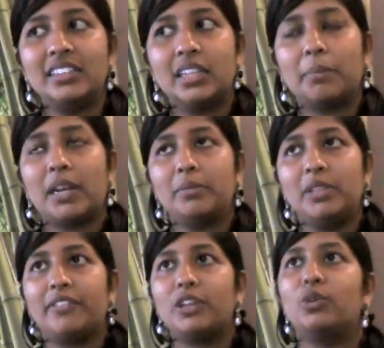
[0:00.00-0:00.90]
మనం
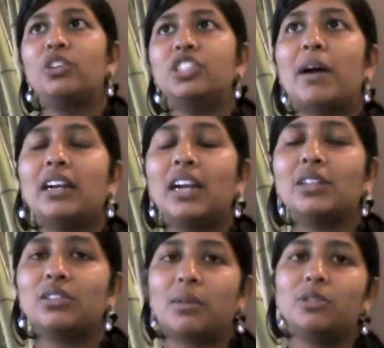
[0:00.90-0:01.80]
ఎవరి గురించి
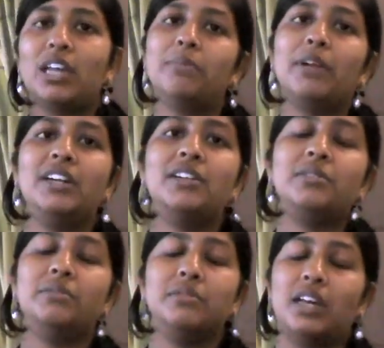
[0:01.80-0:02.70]
మాట్లాడుతున్నామో దాన్ని
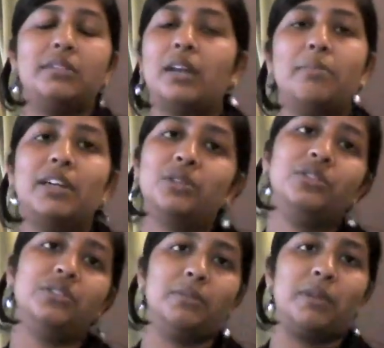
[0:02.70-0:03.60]
బట్టి దాన్ని బట్టి
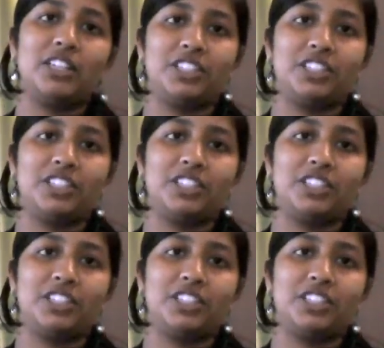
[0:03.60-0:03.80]
ఉంటుంది భాష